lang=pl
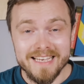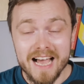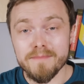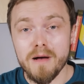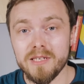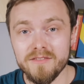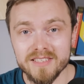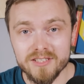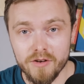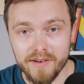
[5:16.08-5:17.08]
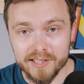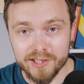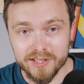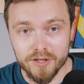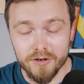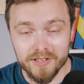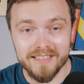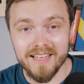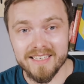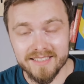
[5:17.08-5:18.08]
Jak mam inwestować, skoro
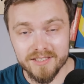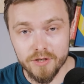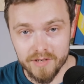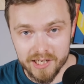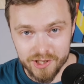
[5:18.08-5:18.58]
indeksy są na